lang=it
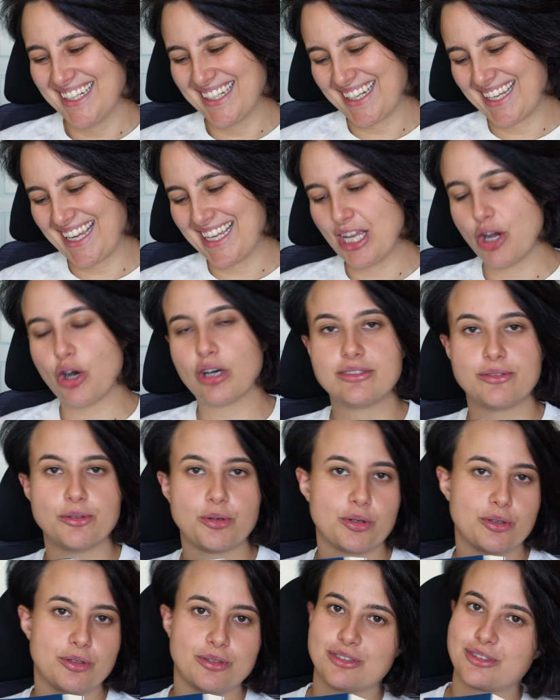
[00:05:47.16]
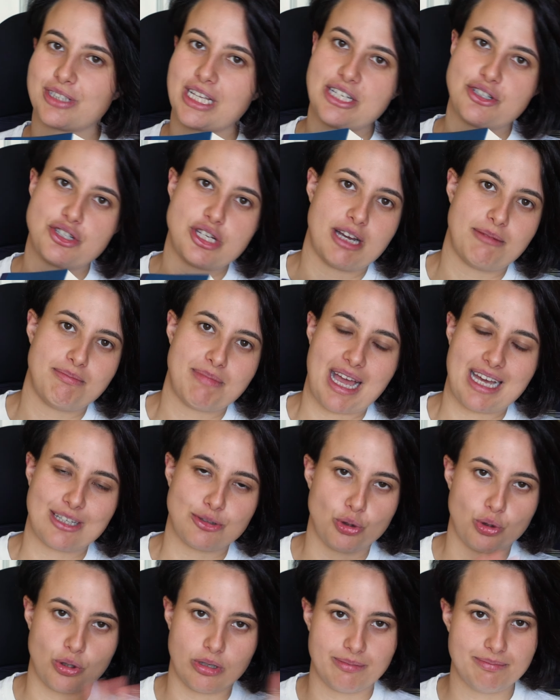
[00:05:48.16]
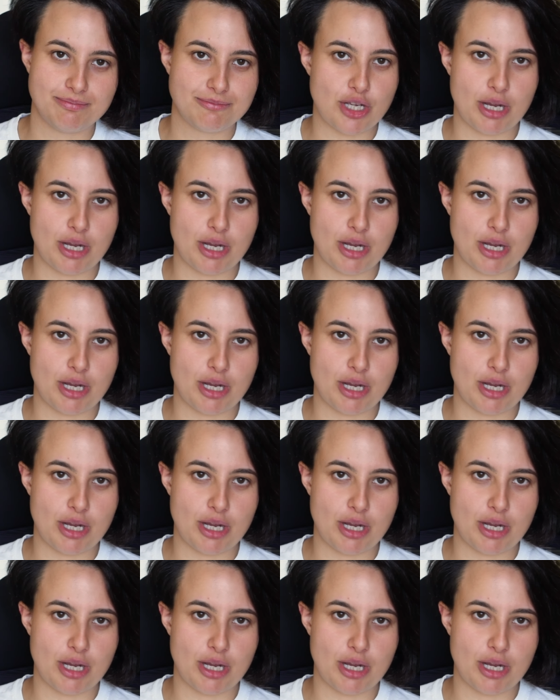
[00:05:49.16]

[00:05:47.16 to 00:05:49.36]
e che adoro nostalgia, adoro,